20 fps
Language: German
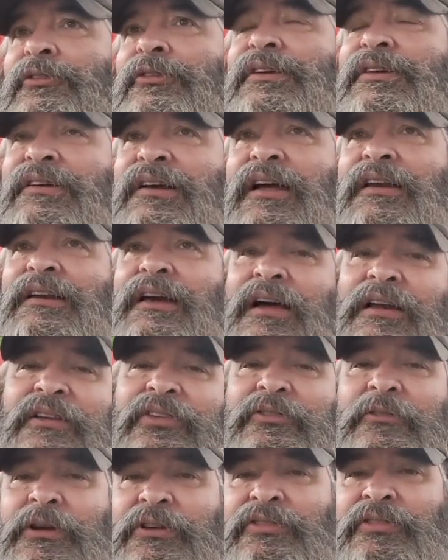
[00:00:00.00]
und ich kann ja
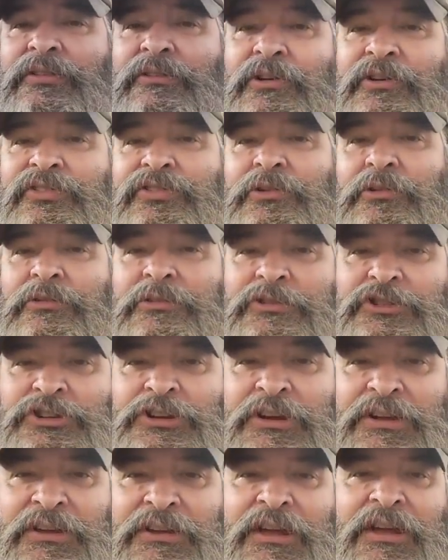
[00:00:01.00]
alles kostenlos
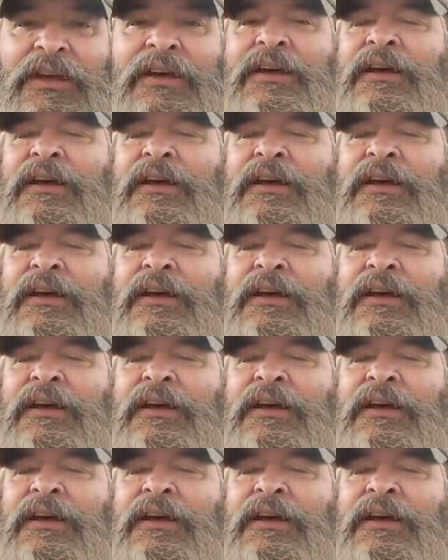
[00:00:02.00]
zurückschicken.